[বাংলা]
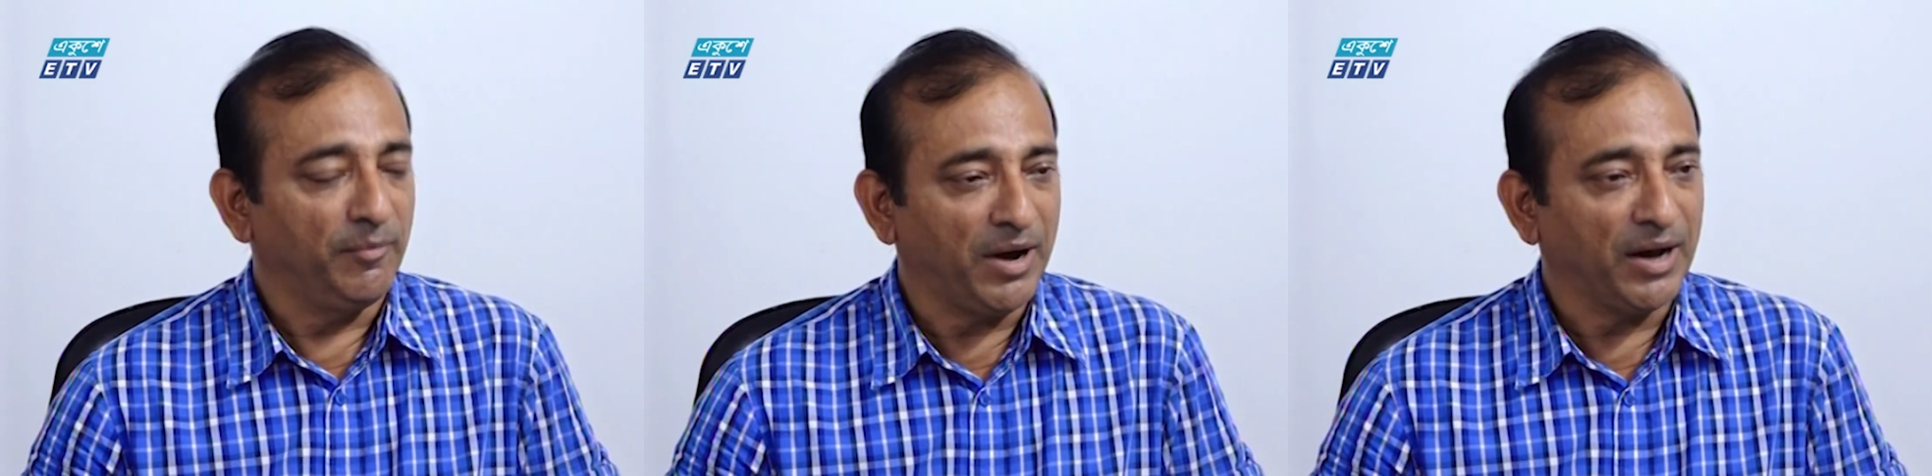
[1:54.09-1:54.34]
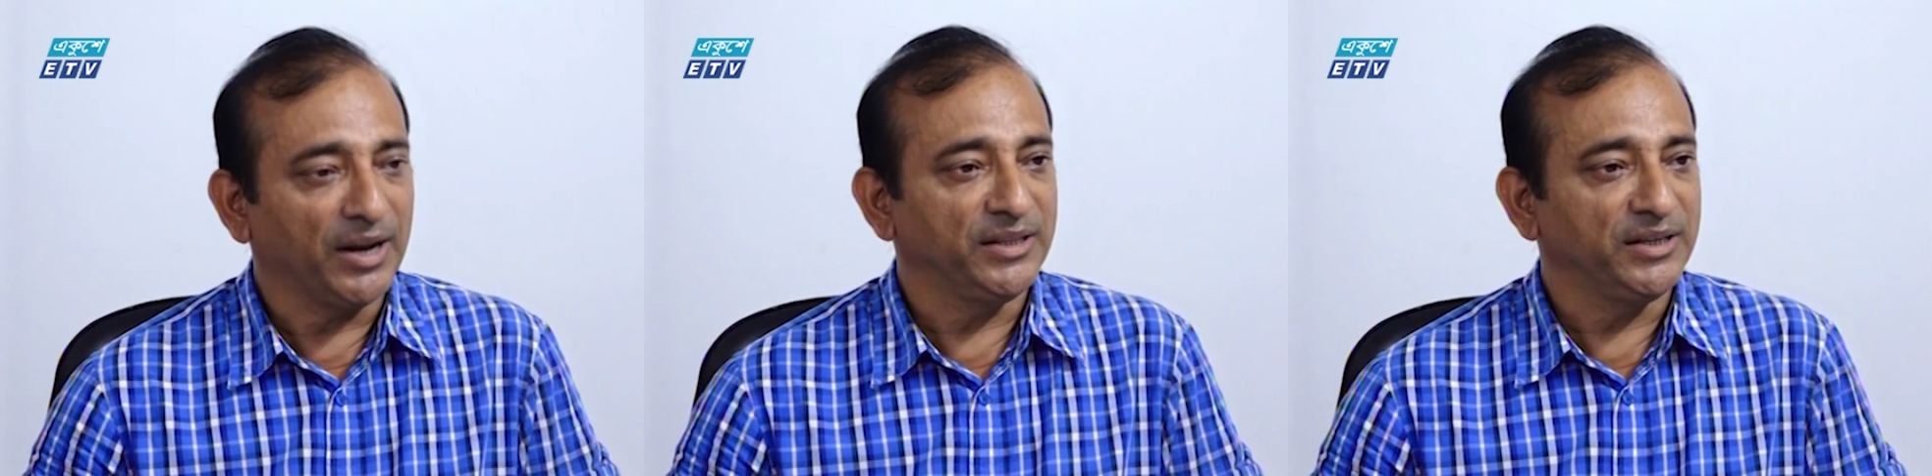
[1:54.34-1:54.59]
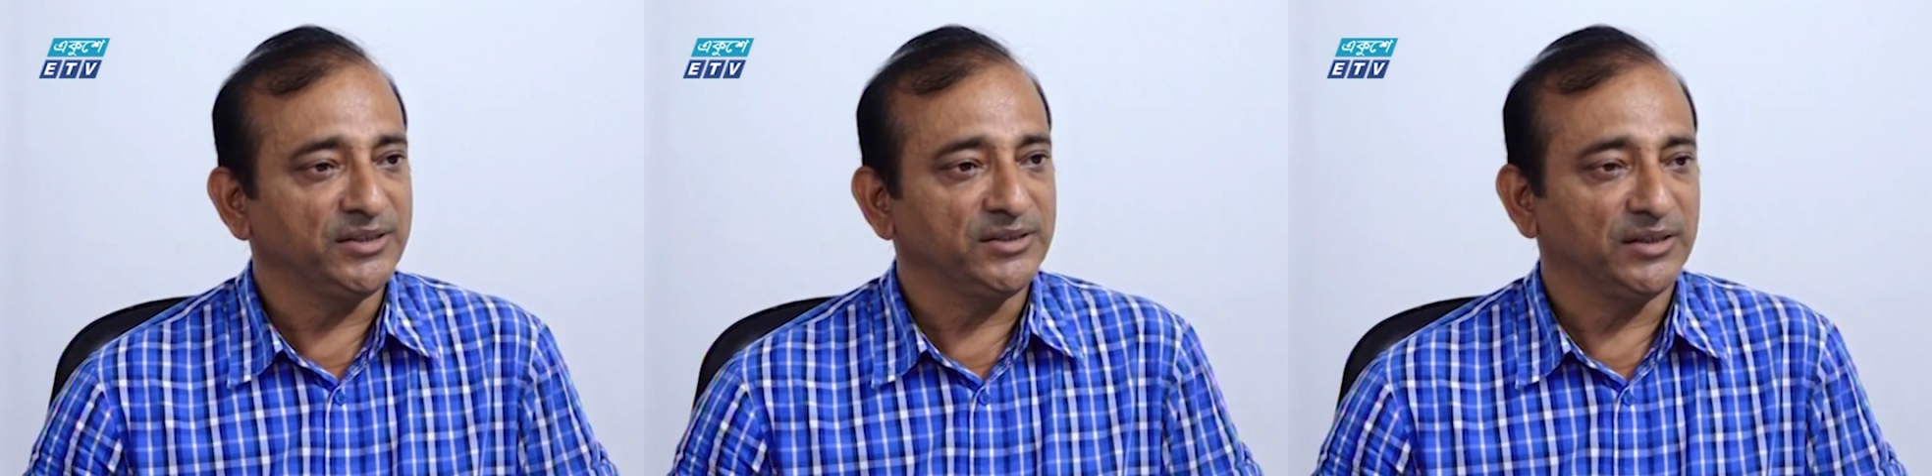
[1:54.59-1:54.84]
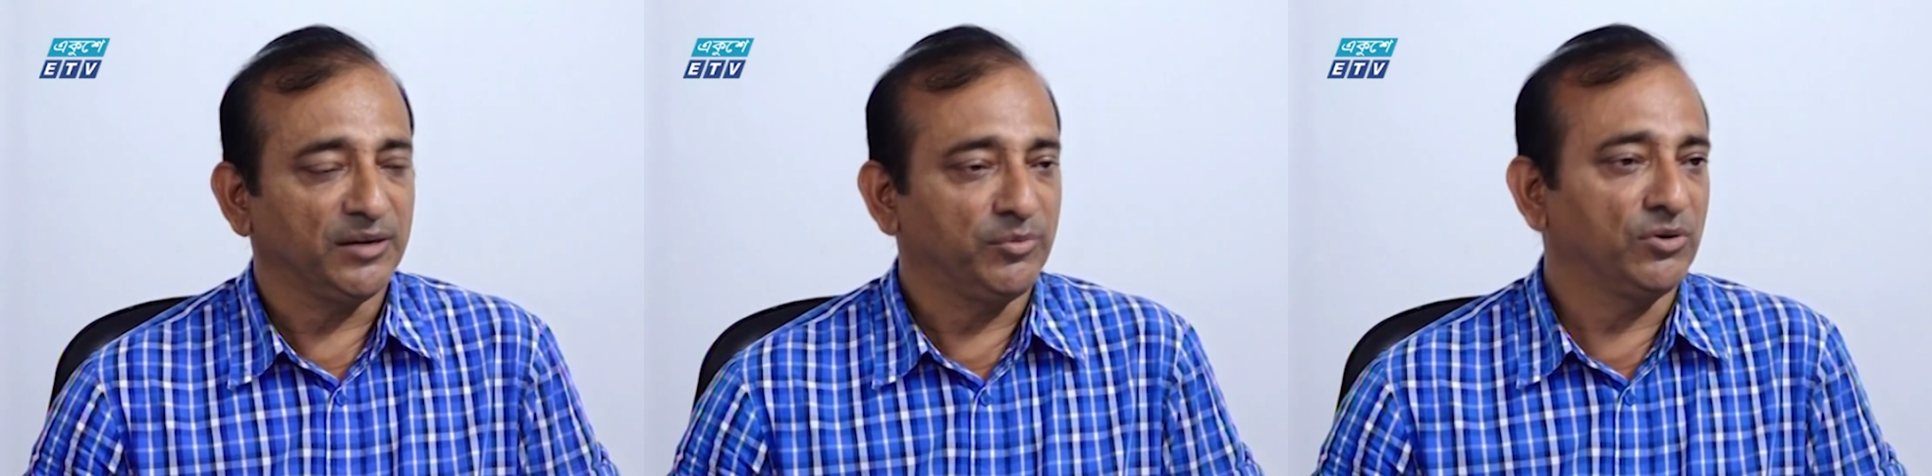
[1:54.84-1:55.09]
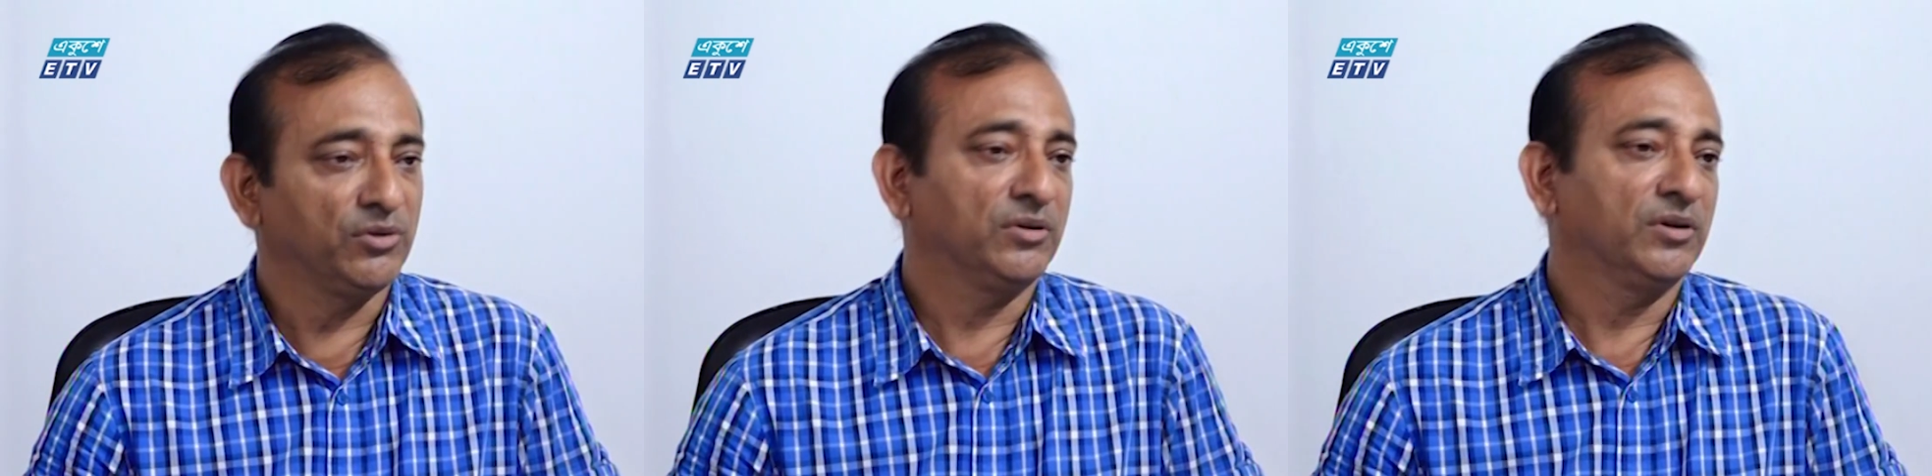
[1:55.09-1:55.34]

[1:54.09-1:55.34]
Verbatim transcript: বাংলাদেশ এবং